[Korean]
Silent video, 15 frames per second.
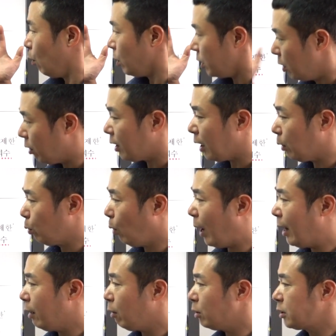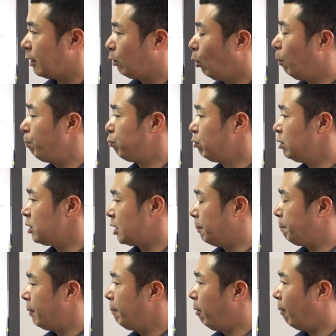이렇게 또 하는 것에 더 불을
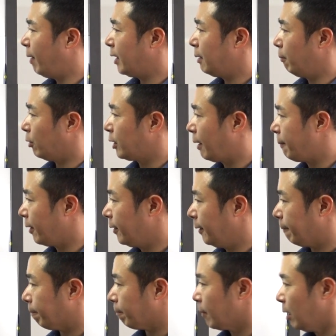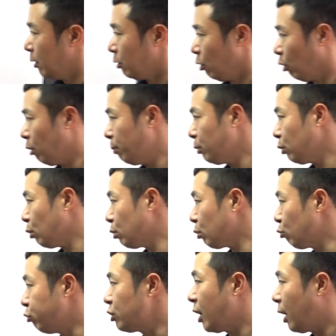지핀 법안이 뭐냐면은
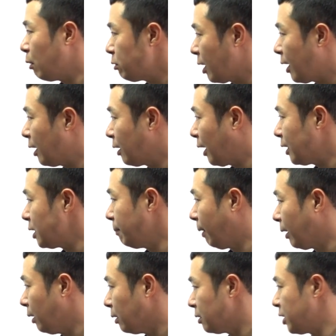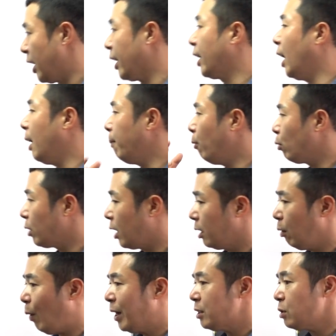여러분들은 규제라고 생각을 하지만은 제가
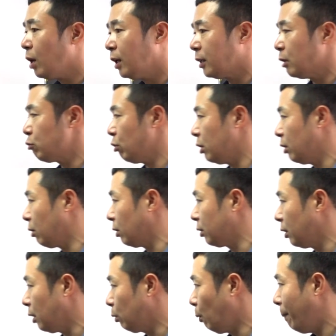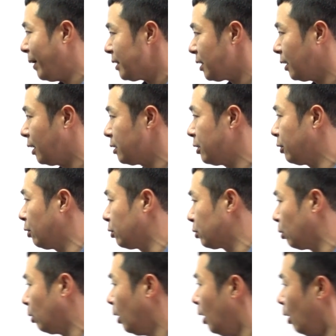보기에는 활성화될 수 있는 것들이 또8 4
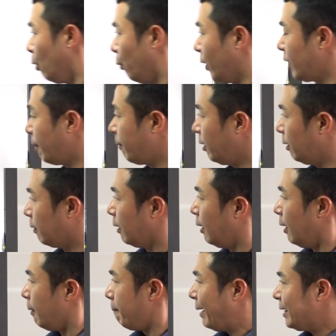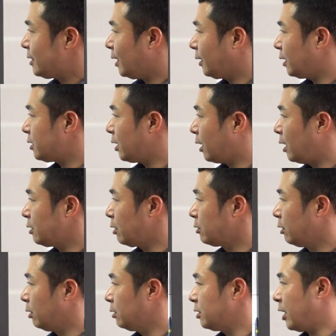대책이었죠. 왜냐면은 8 4 대책에
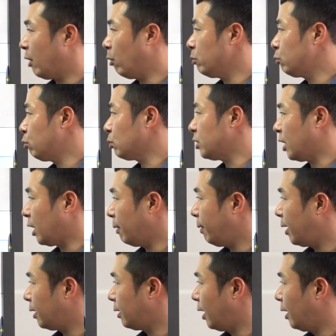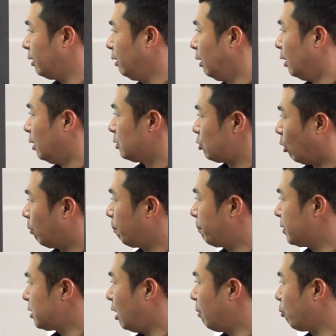있어서는 재건축 재개발에 대한
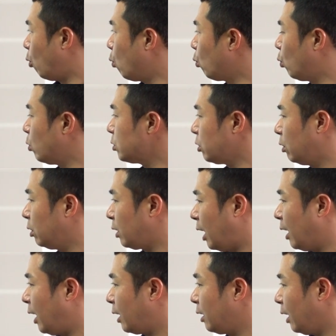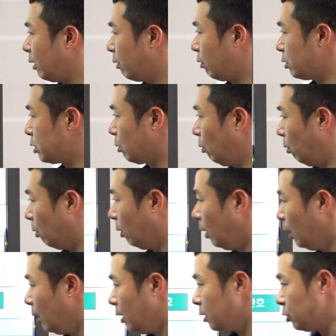정비 사업 공공성을 강화를 하는 것이고
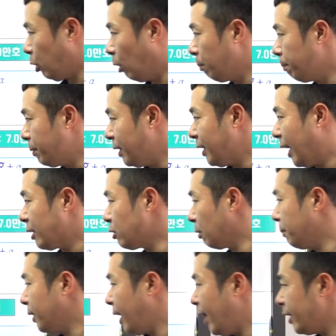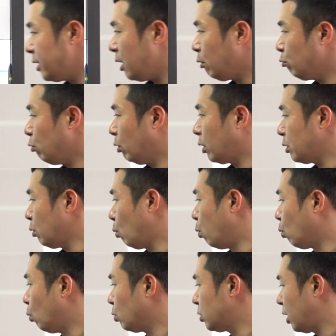정비 예정 및 해제 구역에서
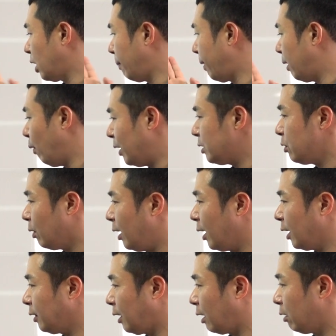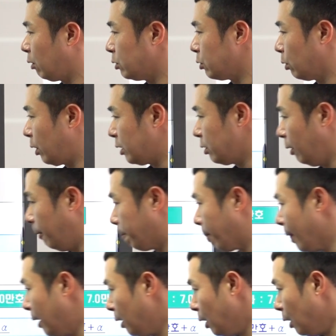공공 재개발을 활성화하겠다는 거죠.
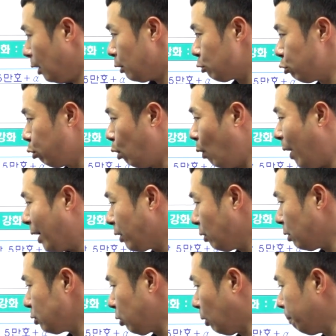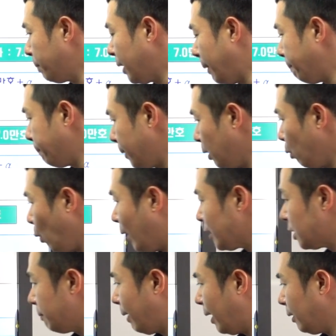그래서 주거 환경 정비가
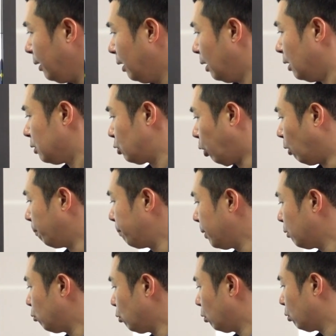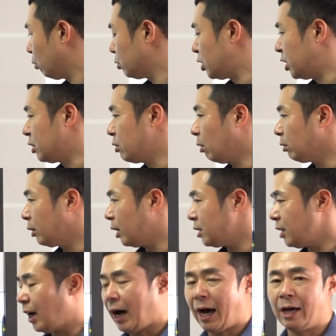필요하지만 정비 구역으로
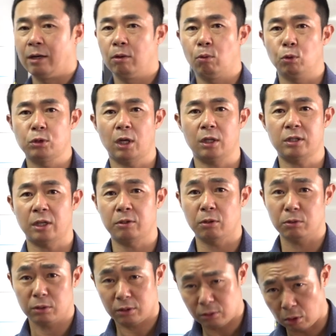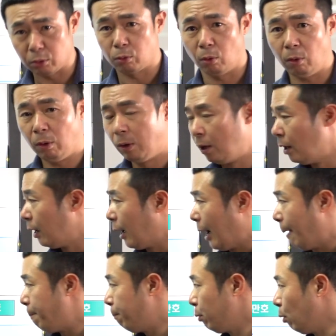지정되지 않은 곳에서도
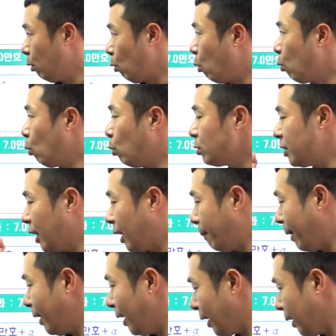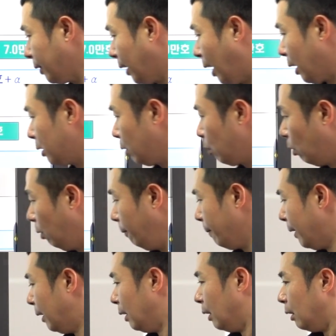앞으로 공공 재개발을 하겠다.
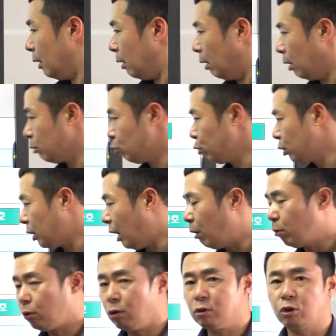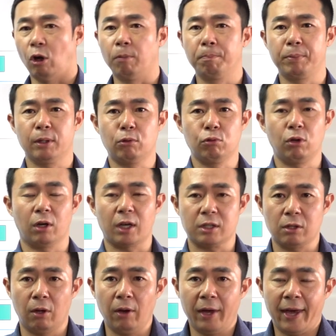그리고 어, 뉴타운 등
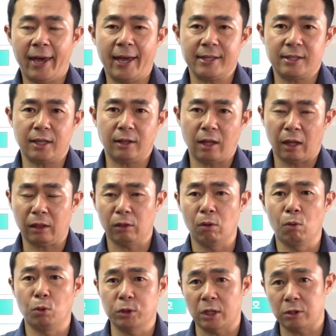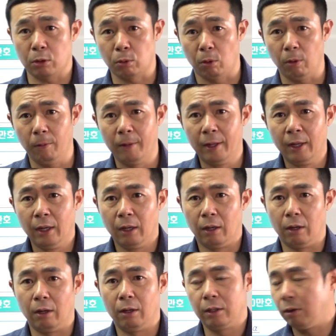정비구역에서 해제됐던 곳에서도
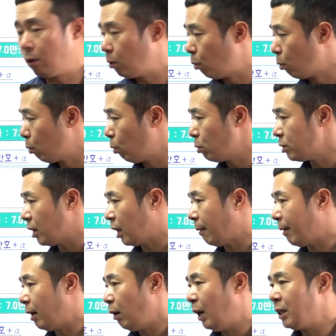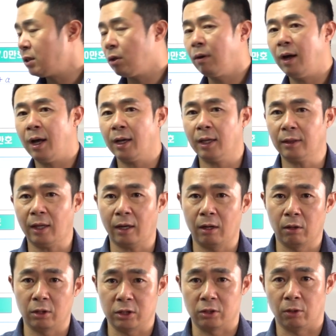어, 이런 공공재개발을
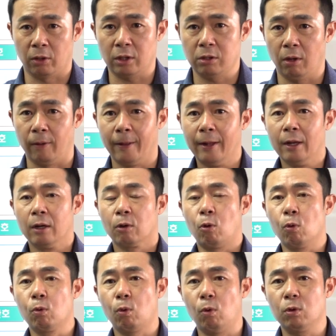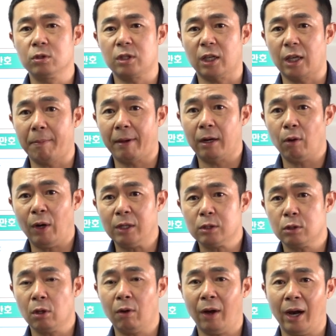활성화하겠다는 것이죠. 그래서 공공재개발을
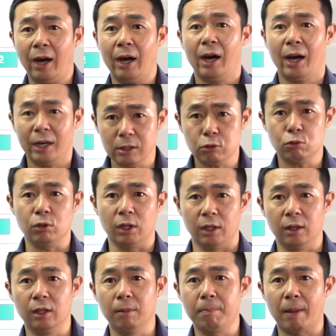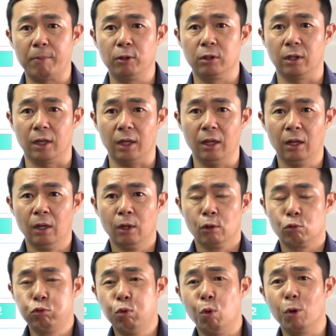활성화할 수 있는 매물들이
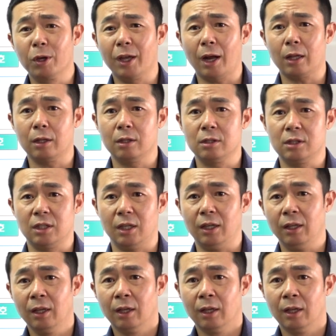9억이라든지